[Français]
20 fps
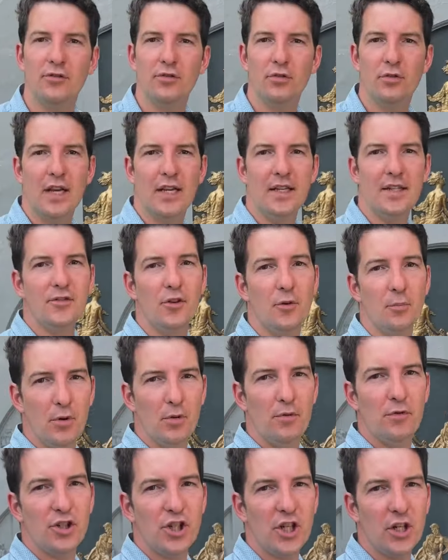sur la liste
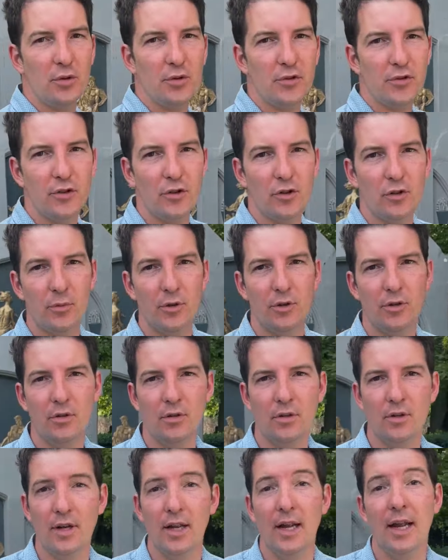Beauvechain Ensemble.
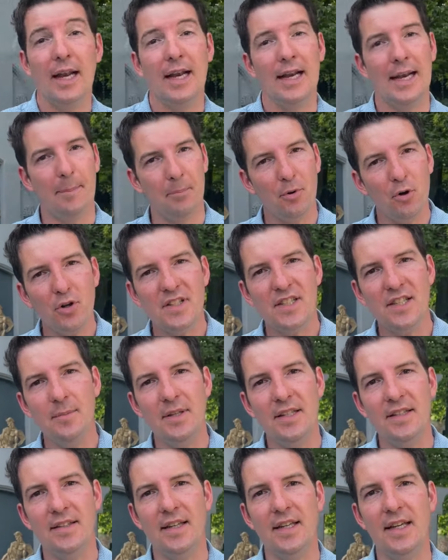La
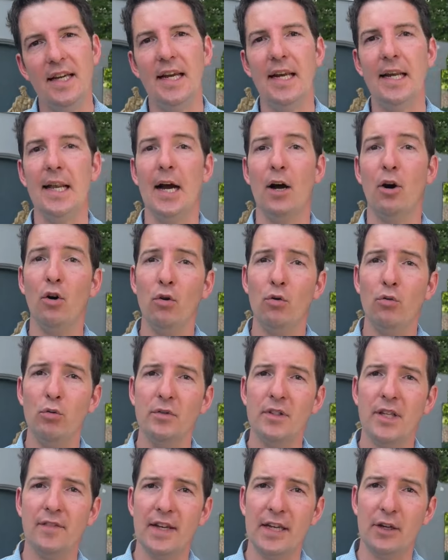proximité et la
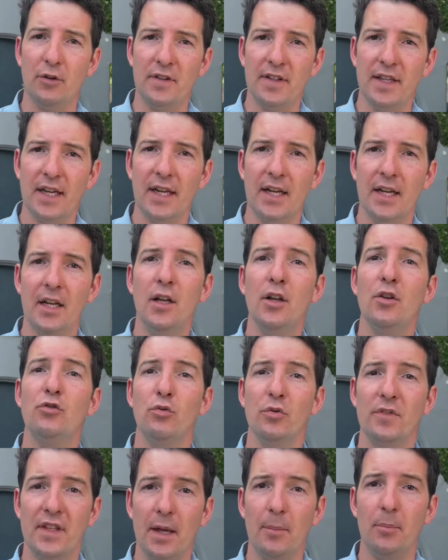rencontre avec le terrain
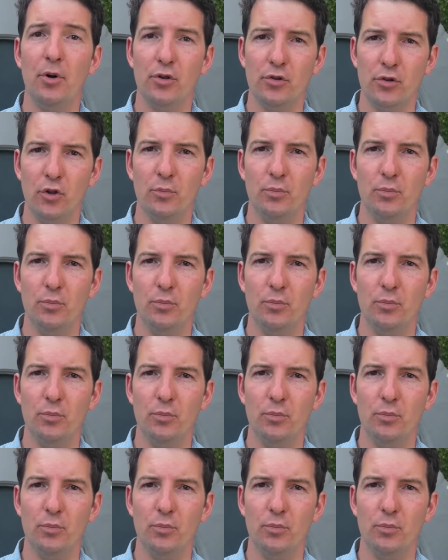sont importants